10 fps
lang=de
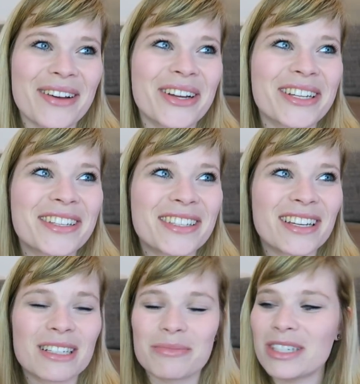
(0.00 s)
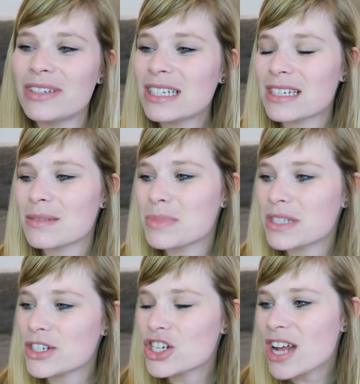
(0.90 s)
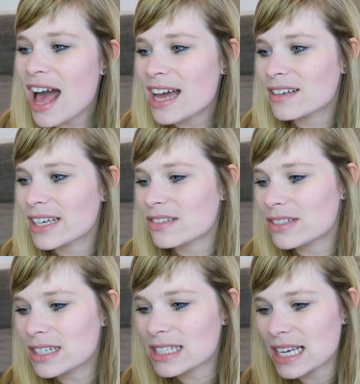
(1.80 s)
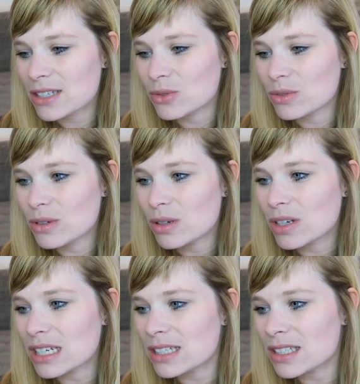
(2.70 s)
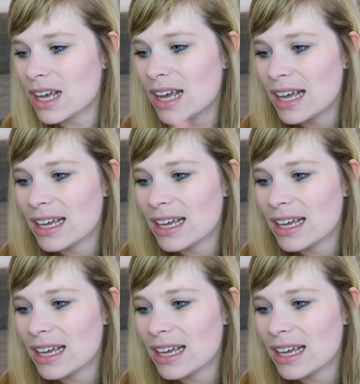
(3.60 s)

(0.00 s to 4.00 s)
Und ähm, ich finde das ein bisschen schade, weil ich finde das echt unglücklich,